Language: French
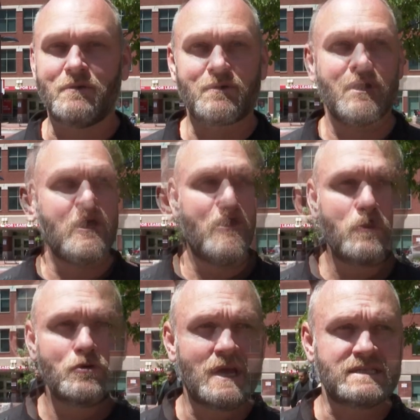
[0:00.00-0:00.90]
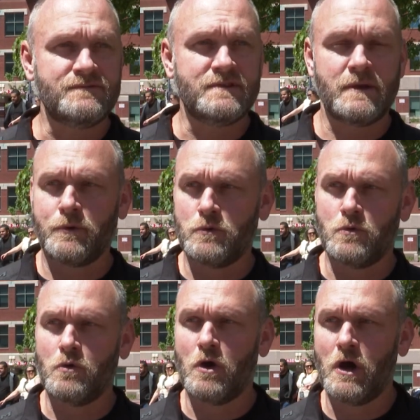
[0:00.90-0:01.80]
Donc, pas beaucoup d'activités pour
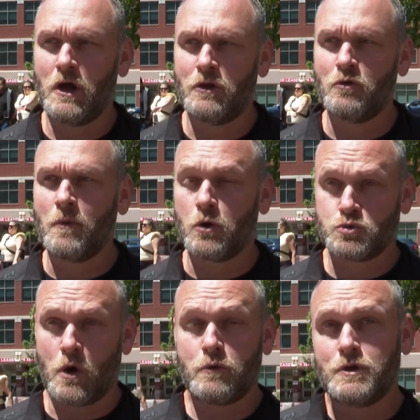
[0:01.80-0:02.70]
nos, euh, bons joueurs.